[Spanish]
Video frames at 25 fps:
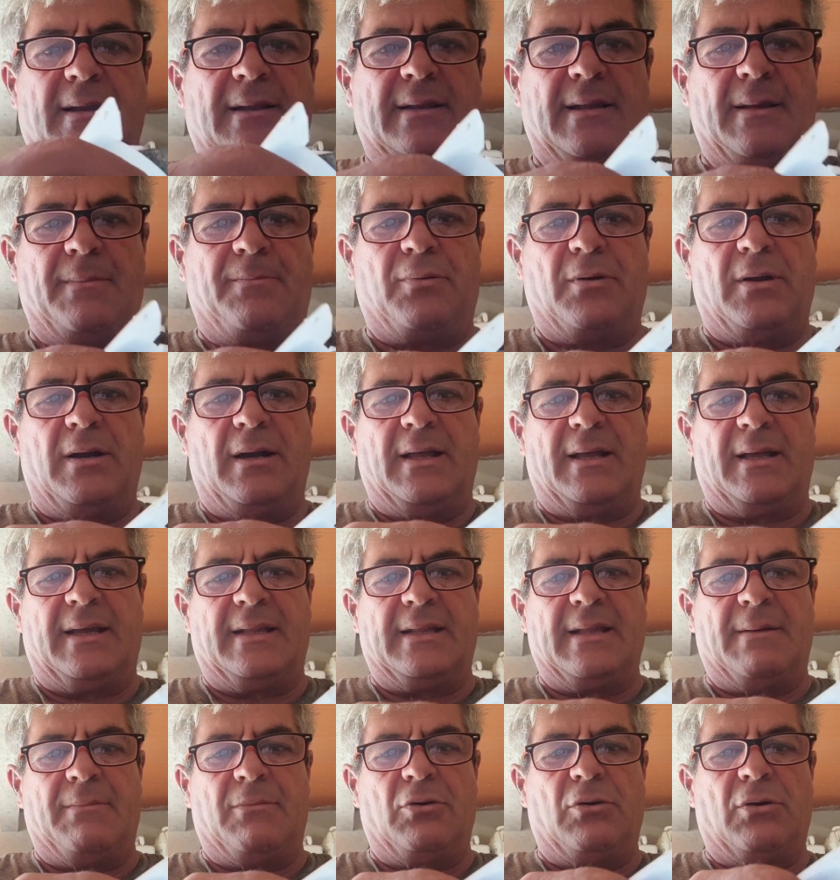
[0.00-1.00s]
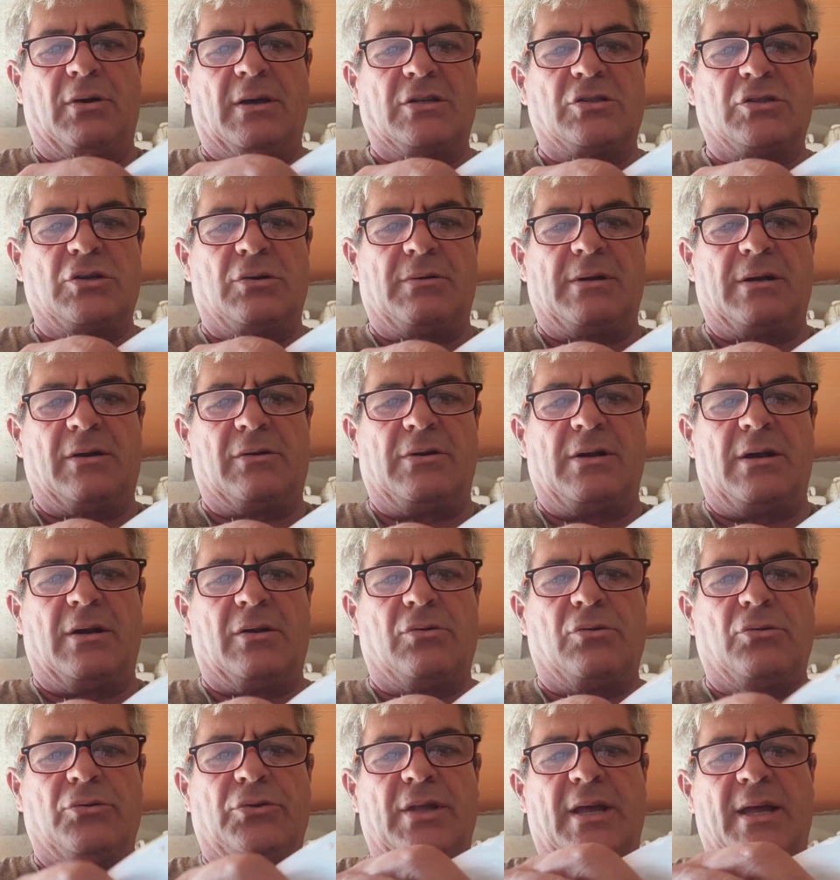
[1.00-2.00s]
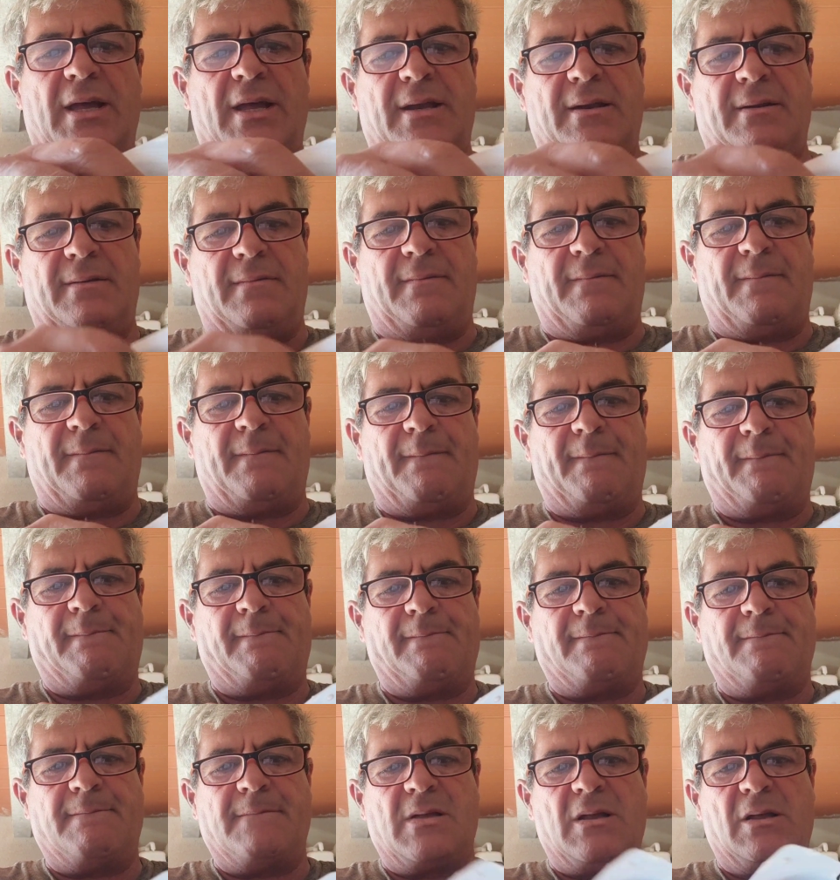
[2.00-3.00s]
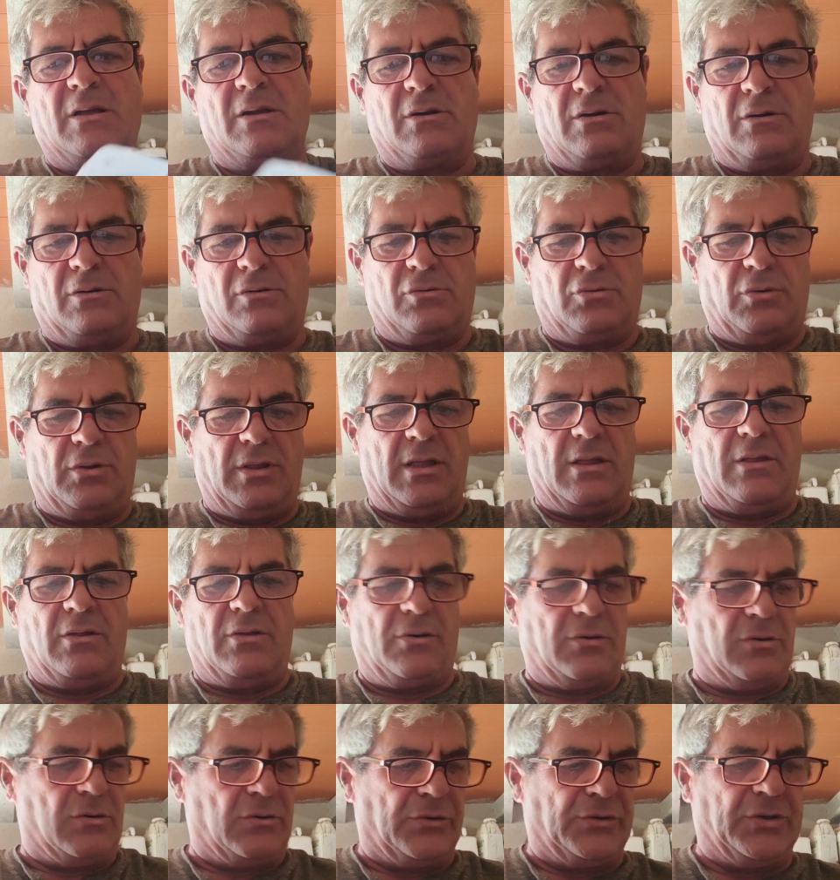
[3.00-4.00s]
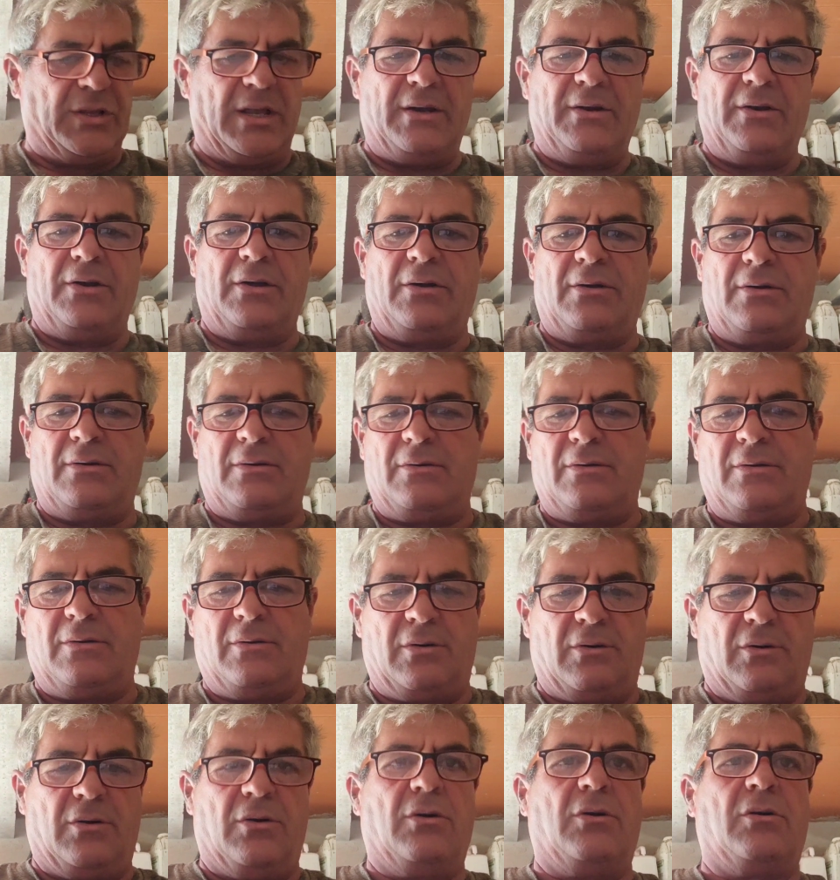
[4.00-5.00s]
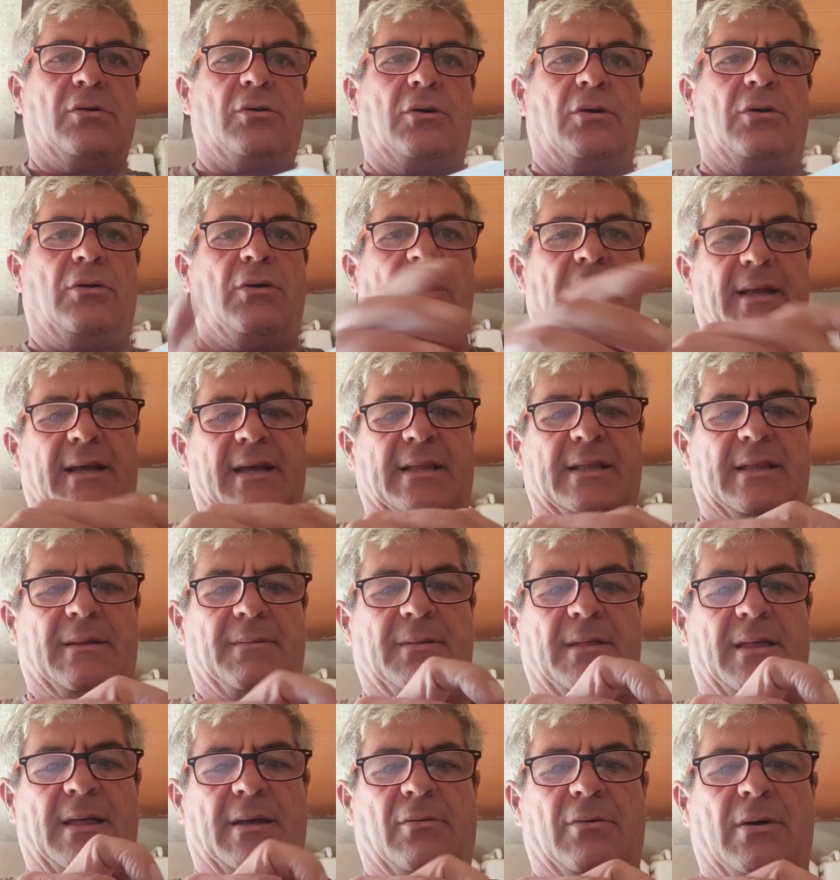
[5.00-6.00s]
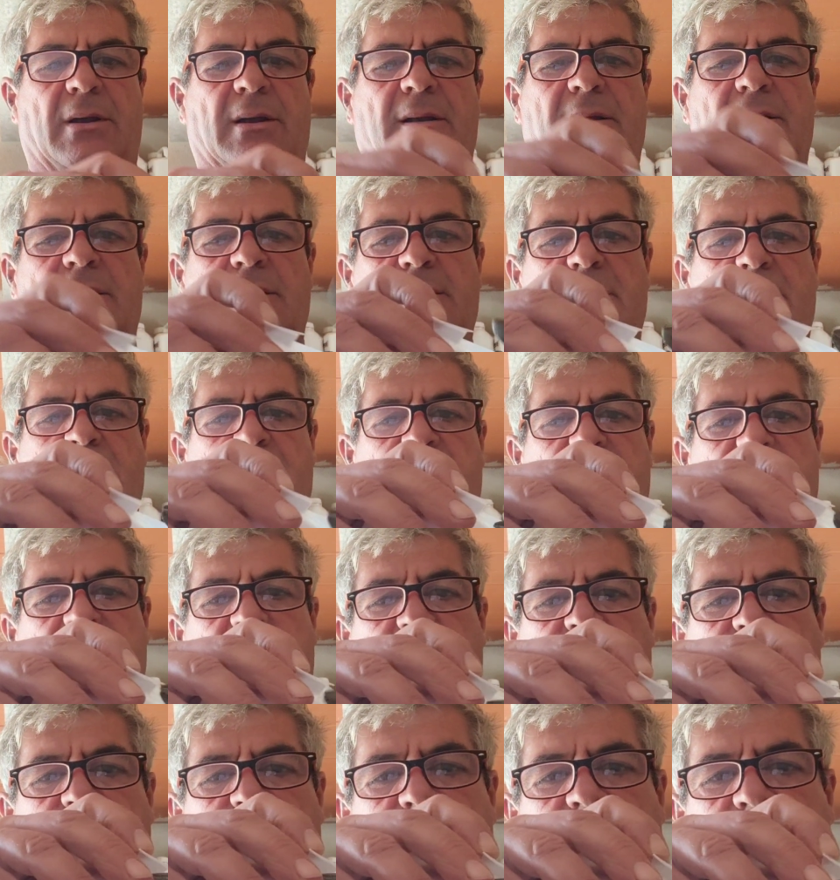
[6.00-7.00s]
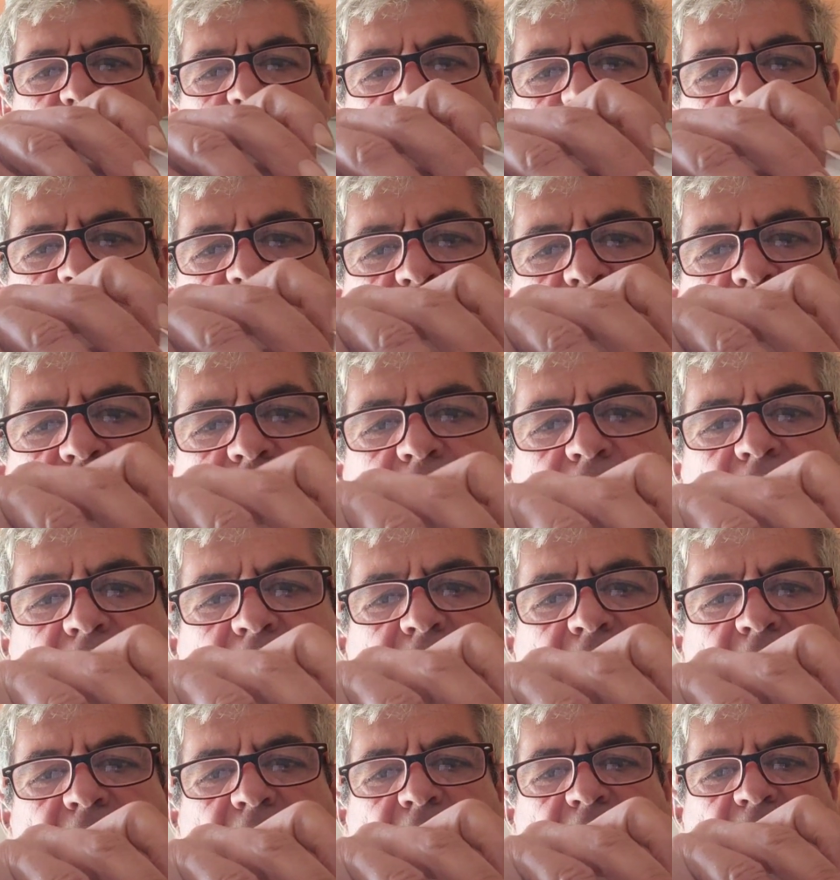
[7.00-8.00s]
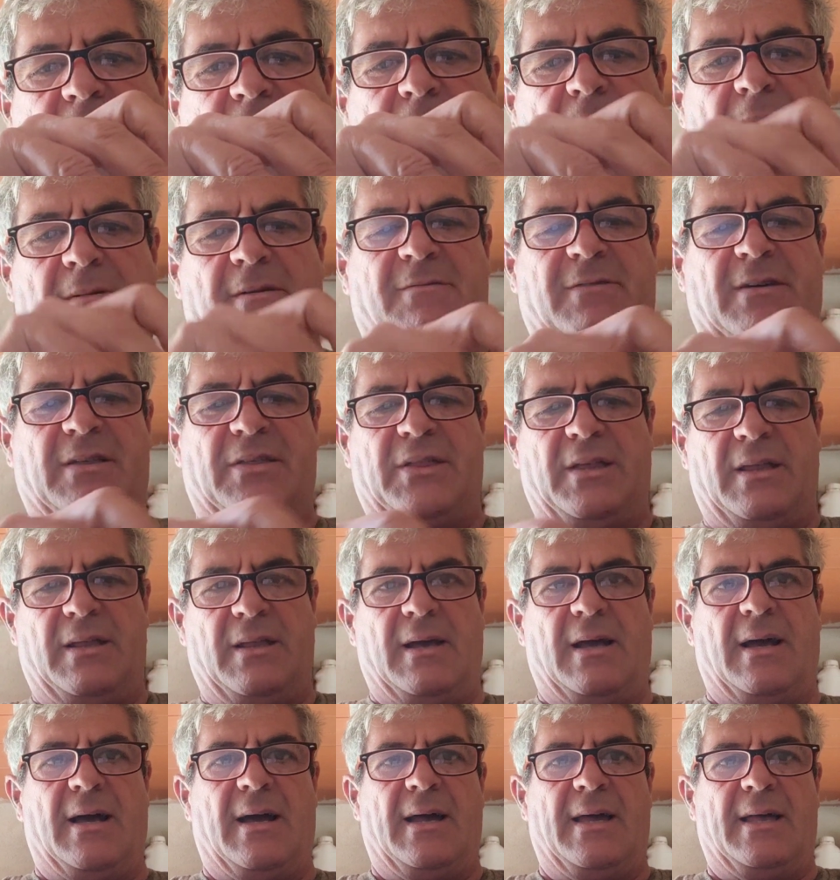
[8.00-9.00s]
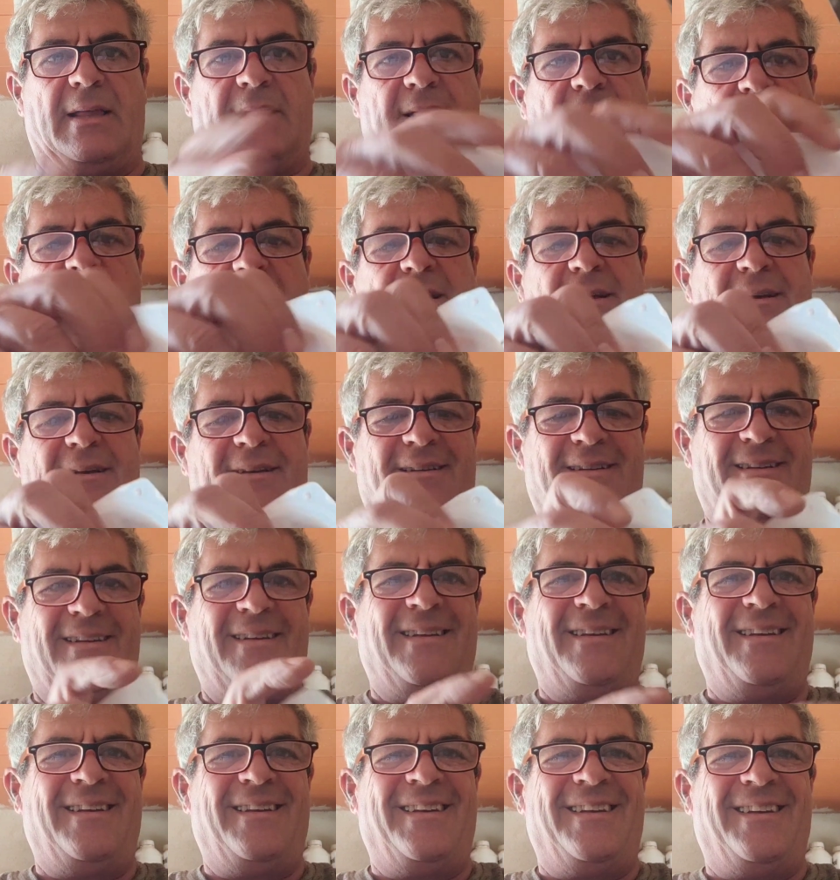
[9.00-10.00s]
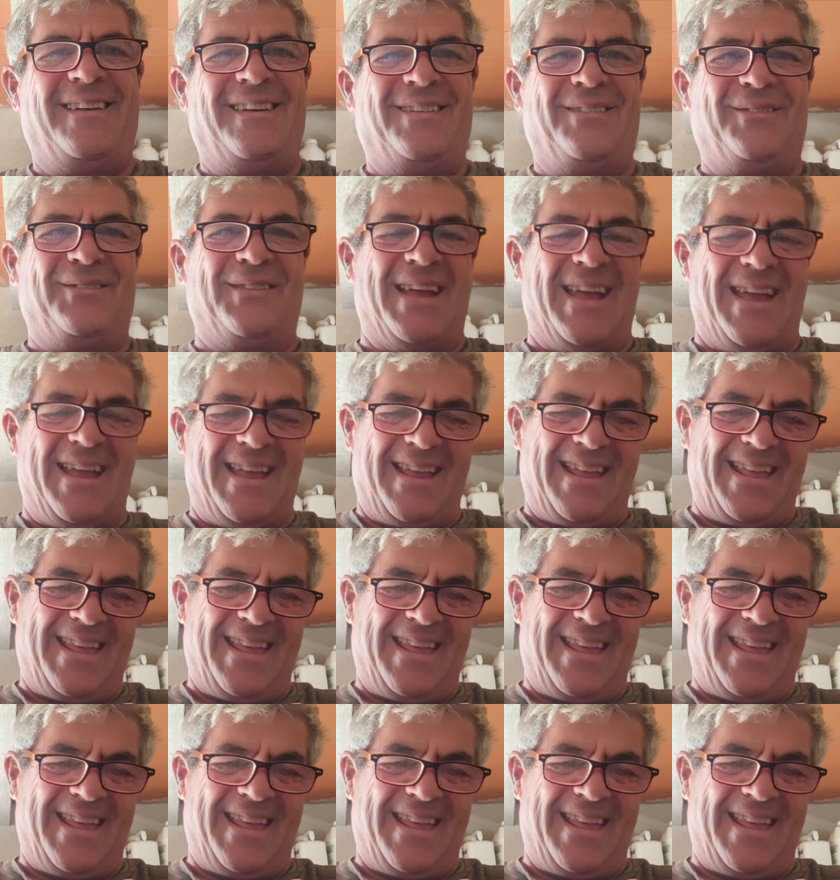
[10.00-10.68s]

Después le quitamos lo que sobra con el cúter, con cuidado no cortarnos, o con los alicates, da igual. Vamos a quitar con los alicates que va a ser fácil. Ahí está. Bien.